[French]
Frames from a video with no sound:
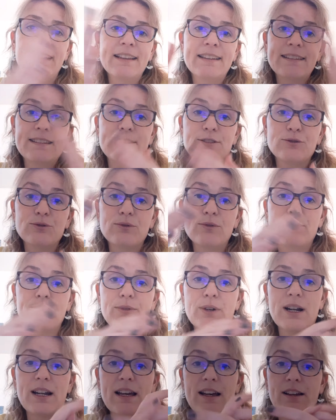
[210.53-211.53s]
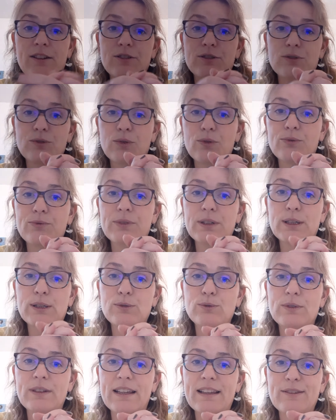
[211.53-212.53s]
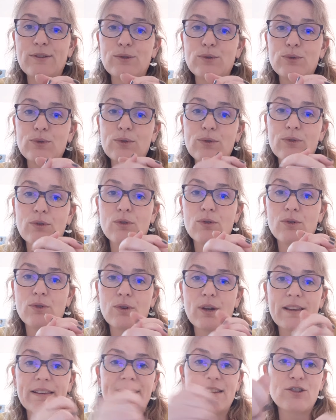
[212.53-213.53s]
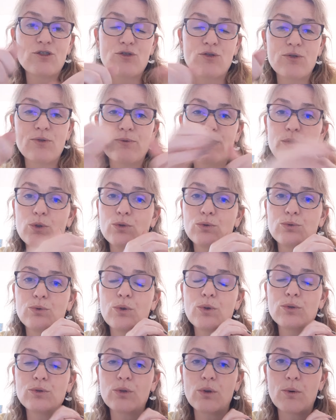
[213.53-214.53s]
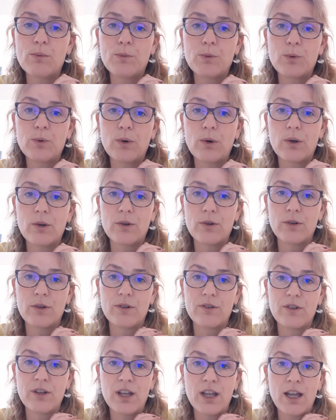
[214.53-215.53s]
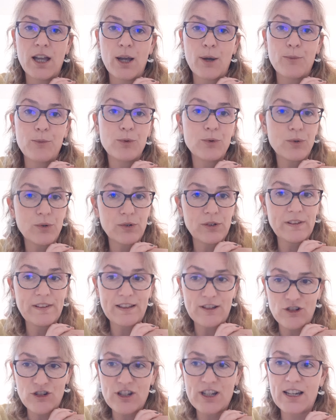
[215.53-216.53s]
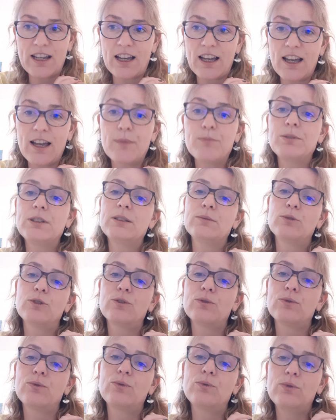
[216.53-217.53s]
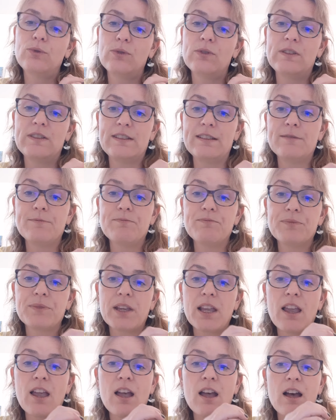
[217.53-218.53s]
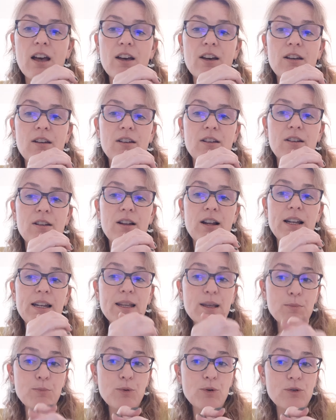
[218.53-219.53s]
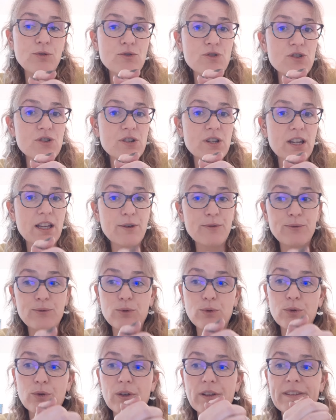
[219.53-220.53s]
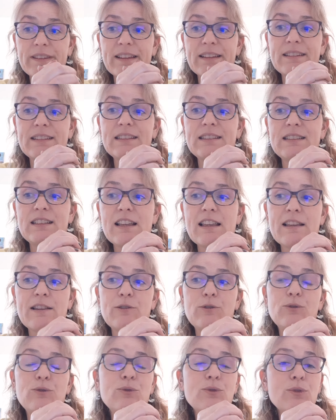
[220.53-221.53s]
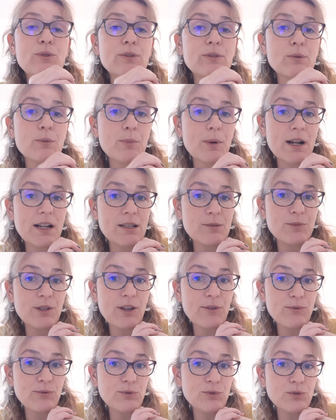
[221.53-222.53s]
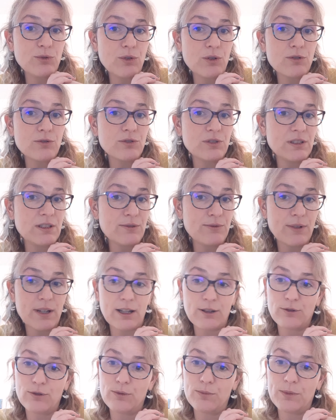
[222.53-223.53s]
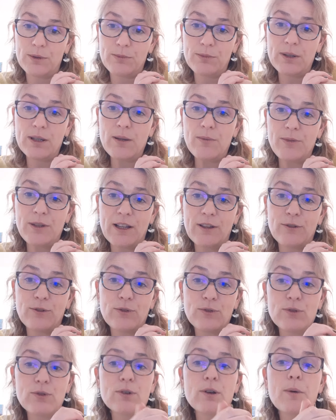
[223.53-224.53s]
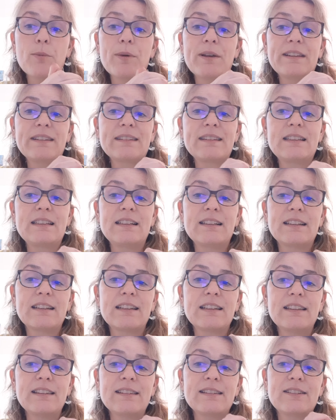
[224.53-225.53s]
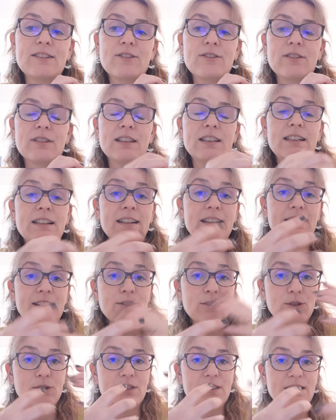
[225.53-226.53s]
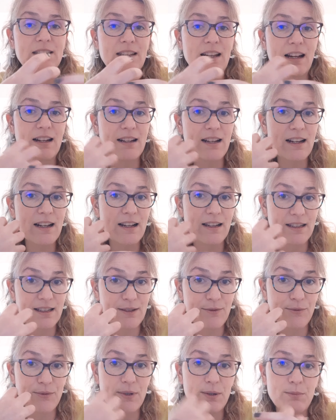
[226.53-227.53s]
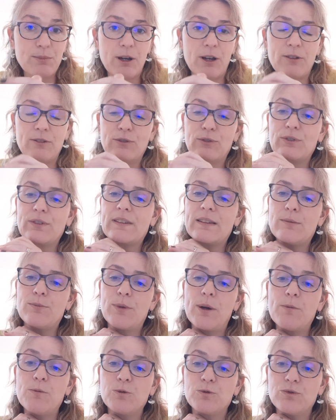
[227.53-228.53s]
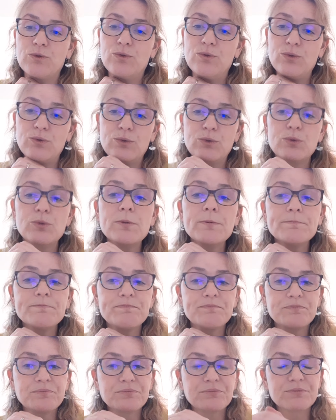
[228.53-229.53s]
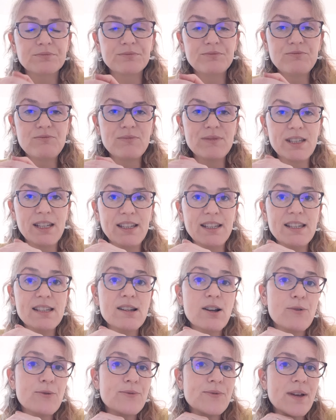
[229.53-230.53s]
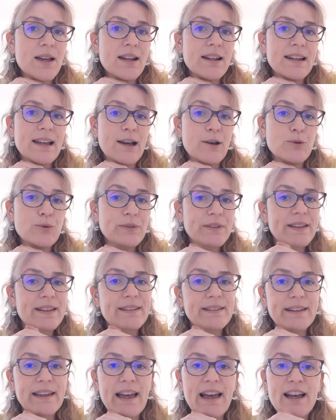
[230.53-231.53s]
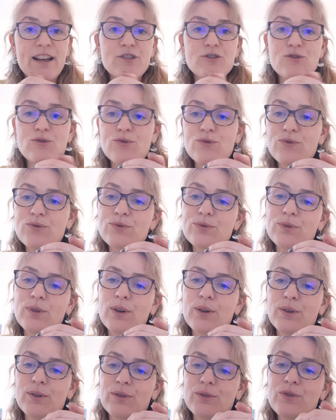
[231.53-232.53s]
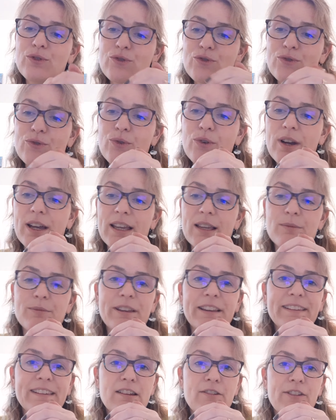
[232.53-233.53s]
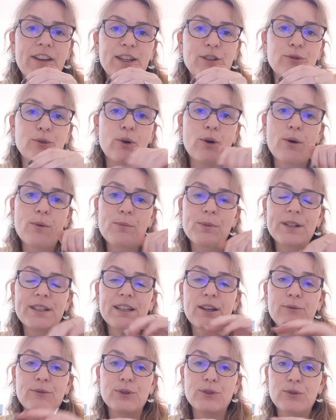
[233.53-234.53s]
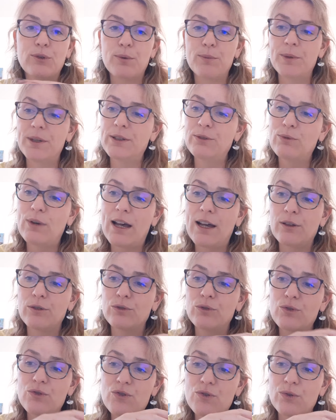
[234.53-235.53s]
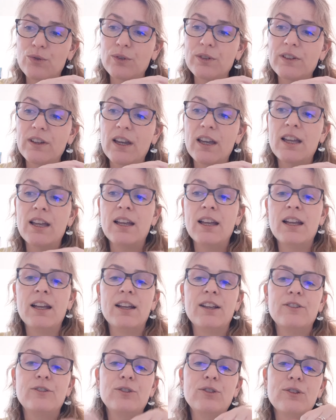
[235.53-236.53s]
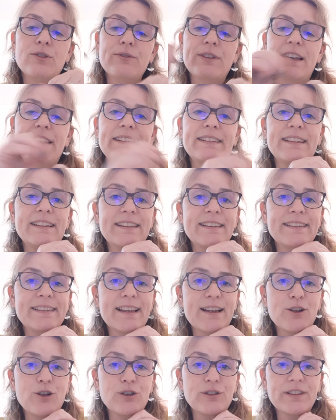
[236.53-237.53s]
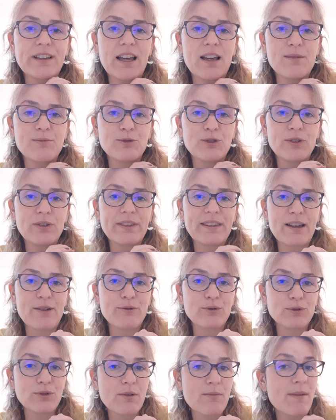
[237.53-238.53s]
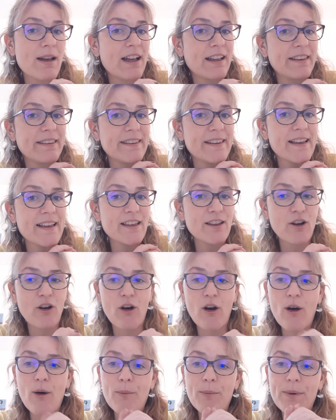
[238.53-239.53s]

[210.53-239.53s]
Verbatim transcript: Sinon, voilà, euh, trouver une astuce, euh, un sèche-cheveux ou autre pour, euh, sécher rapidement tout ceci. les peluches et fourrures synthétiques ne sont pas les bienvenus dans l'univers de bébé, bien sûr, parce qu'ils risquent, ils risquent d'inhaler les fibres, donc c'est pas bon du tout. Et enfin, la recette à joujou du jour, eh bien, ça va être de remplir votre baignoire d'eau chaude, de verser 50 g de savon de Marseille en